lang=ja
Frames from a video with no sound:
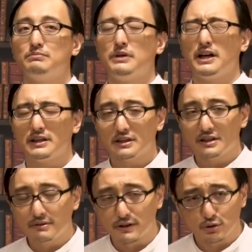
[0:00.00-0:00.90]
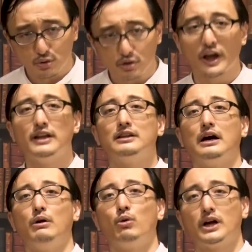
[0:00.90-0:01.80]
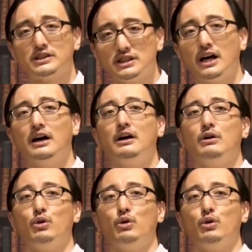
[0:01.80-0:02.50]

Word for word: まあ言ってみればちょっと変なおかしな